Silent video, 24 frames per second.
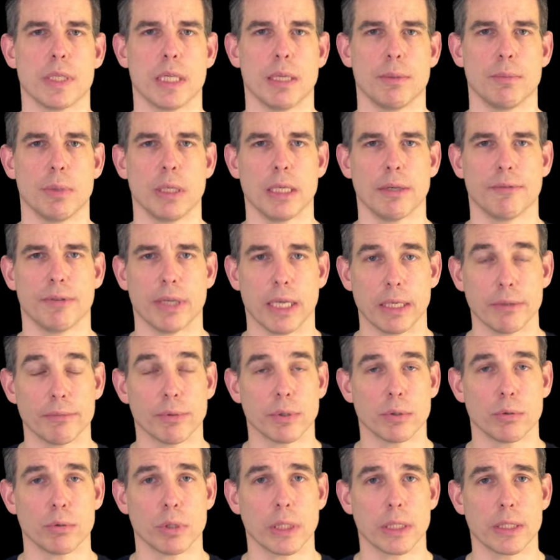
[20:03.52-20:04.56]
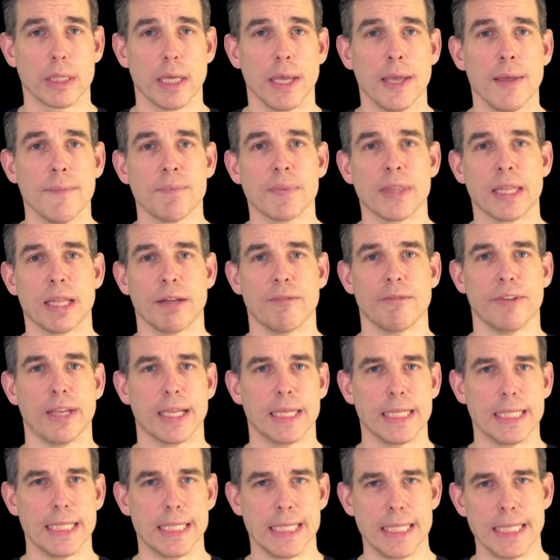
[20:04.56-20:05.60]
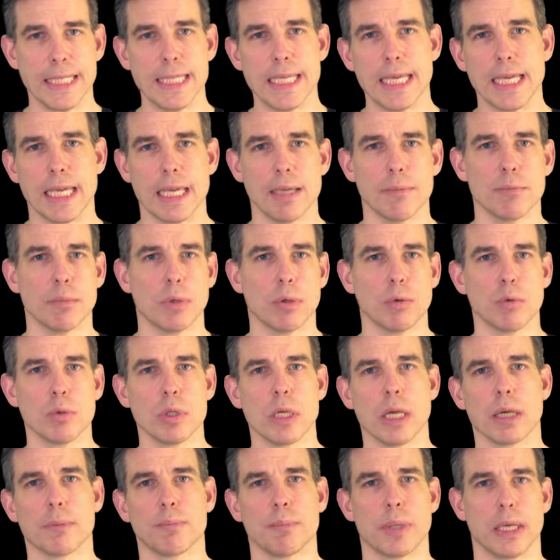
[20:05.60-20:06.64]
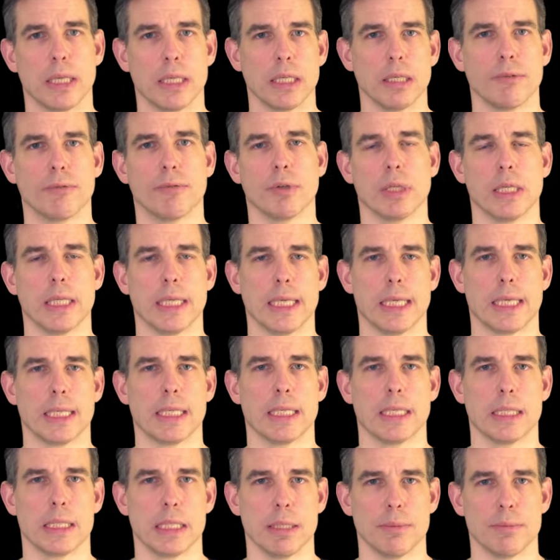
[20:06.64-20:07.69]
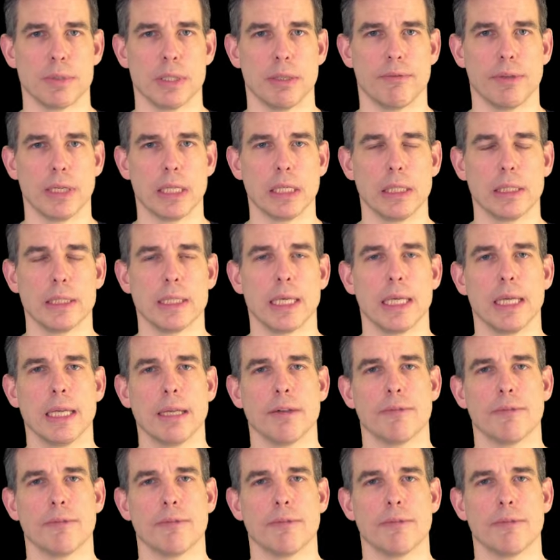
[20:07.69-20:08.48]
eben in der Verantwortung hat, dann werden die eben unabhängig von den anderen Teams entwickelt,